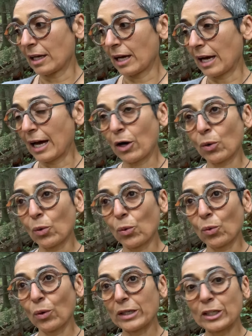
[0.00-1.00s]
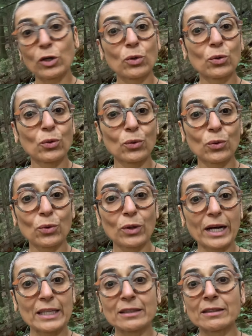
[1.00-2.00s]
أو أنه
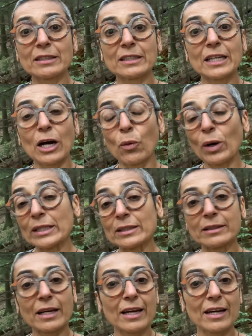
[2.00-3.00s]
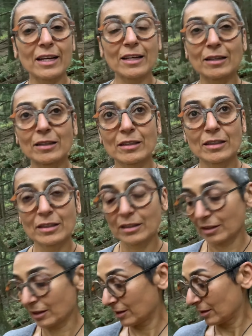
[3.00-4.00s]
أنت أو أنت
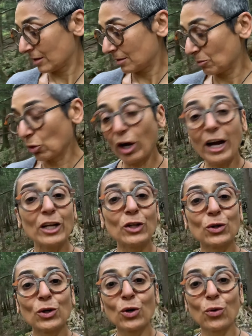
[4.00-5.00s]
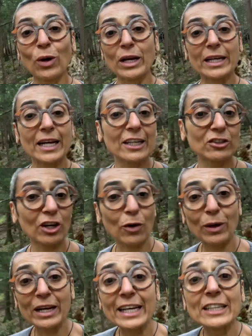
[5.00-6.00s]
مو حلو ولا ناجح
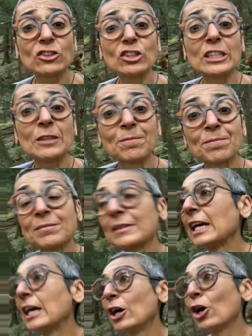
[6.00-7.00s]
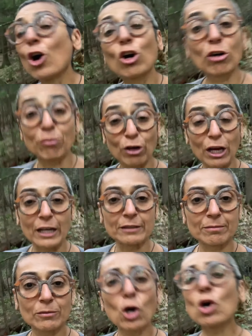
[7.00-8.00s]
ولا أي شيء أوقفوا الآن
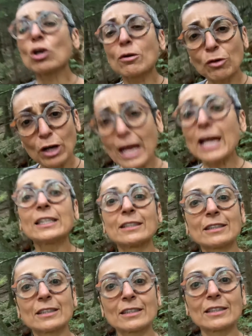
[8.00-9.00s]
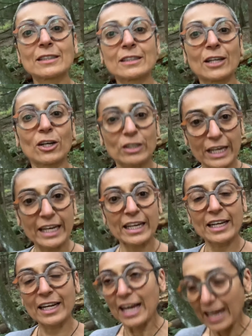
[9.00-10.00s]
أوقفوا الآن أوكي
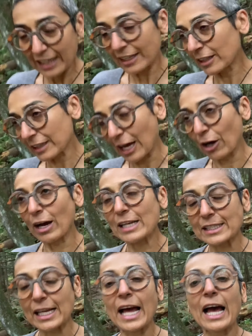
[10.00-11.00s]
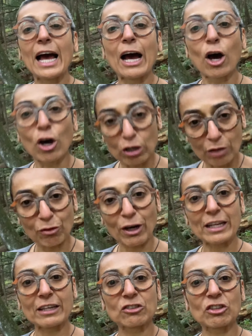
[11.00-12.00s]
الآن اطلع بس أوقفوا
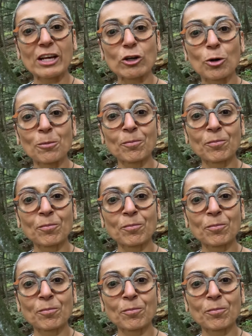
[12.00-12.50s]
على رجليكم